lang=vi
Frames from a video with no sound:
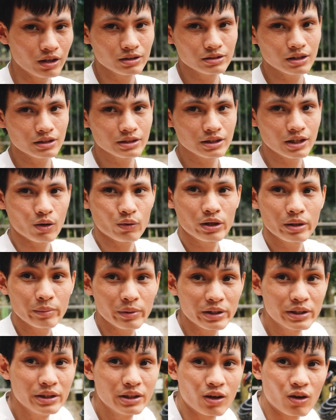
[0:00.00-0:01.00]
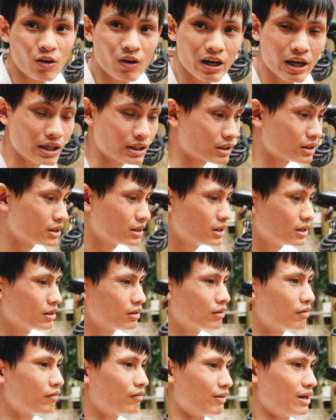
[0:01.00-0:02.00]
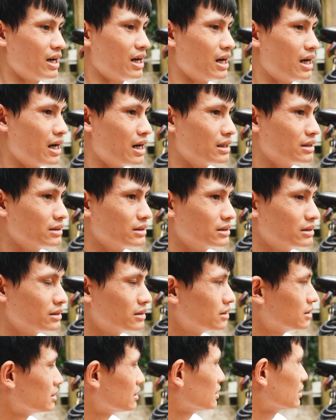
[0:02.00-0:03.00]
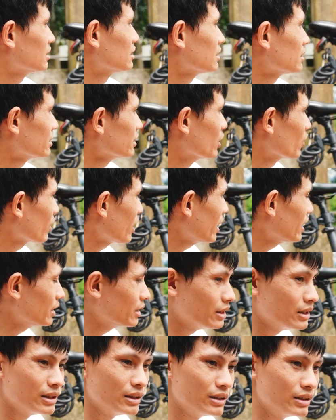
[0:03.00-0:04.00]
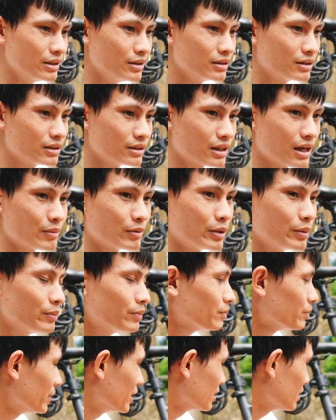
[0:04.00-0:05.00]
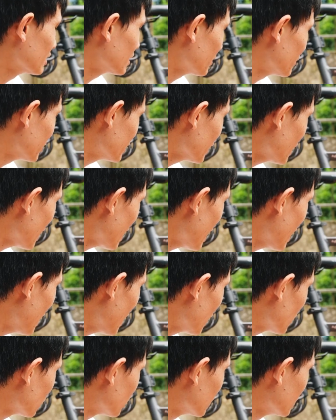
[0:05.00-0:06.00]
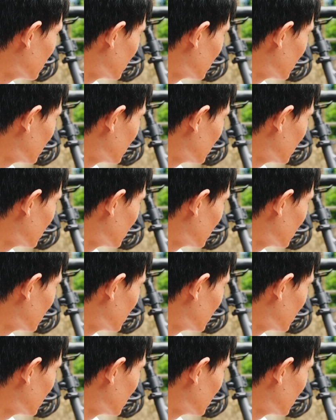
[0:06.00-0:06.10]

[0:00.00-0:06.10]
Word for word: hơn rất nhiều khi mà đi đường khó khăn và điều này cảm thấy mình cảm thấy rất là hài lòng